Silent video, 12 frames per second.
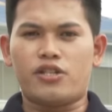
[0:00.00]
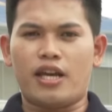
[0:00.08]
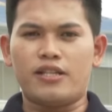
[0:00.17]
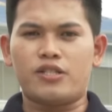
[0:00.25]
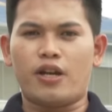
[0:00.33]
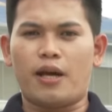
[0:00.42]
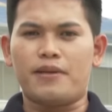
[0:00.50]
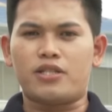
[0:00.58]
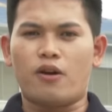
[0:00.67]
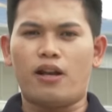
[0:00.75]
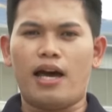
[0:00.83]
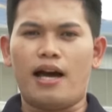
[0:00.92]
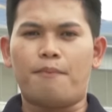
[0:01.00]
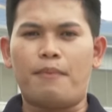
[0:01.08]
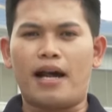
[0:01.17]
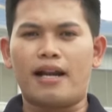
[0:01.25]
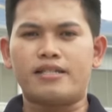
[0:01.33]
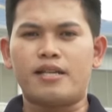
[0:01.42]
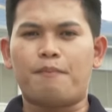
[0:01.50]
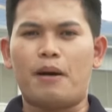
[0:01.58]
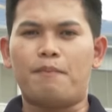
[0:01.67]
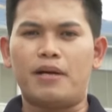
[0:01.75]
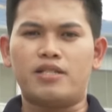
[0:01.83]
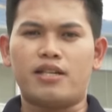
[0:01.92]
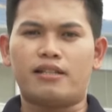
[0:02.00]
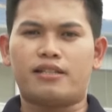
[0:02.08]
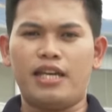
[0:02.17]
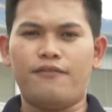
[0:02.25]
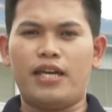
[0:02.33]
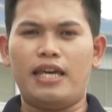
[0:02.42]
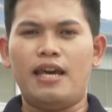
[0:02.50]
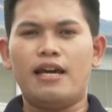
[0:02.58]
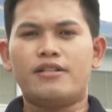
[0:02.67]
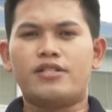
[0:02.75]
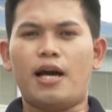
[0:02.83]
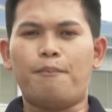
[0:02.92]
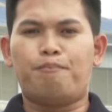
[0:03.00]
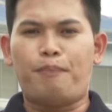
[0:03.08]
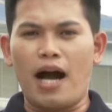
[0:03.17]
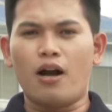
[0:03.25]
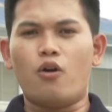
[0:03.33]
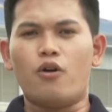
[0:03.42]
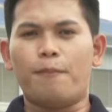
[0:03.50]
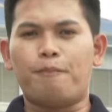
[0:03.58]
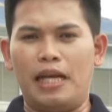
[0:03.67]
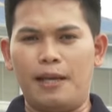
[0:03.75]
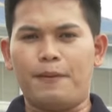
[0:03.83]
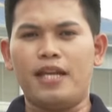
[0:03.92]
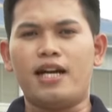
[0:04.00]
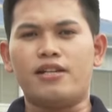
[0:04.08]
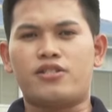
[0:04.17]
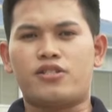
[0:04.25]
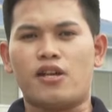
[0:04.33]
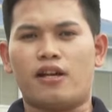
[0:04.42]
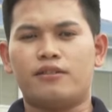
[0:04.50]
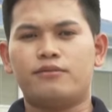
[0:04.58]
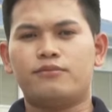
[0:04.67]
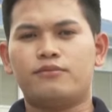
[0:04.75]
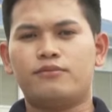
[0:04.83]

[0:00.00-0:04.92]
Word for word: Jason Amisola para sa Pambansang TV sa Bagong Pilipinas.